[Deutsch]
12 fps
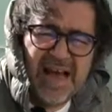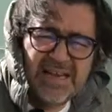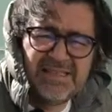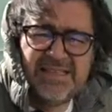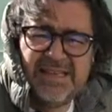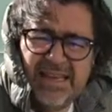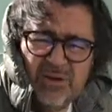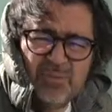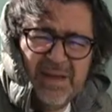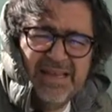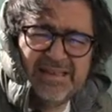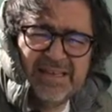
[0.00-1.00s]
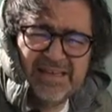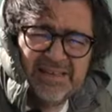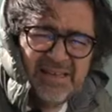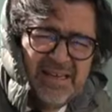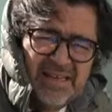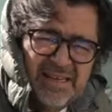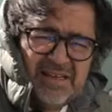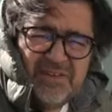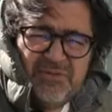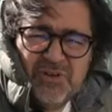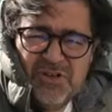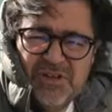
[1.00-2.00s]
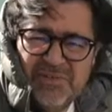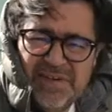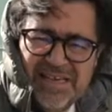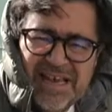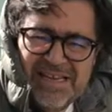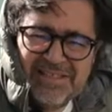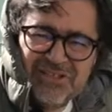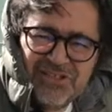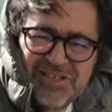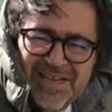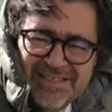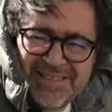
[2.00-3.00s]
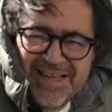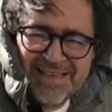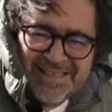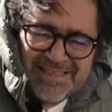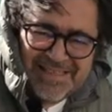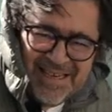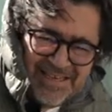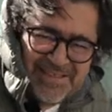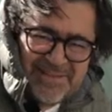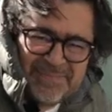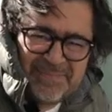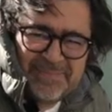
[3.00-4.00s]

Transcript: 80 Kilometern für die Wiener Innenstadt angezeigt.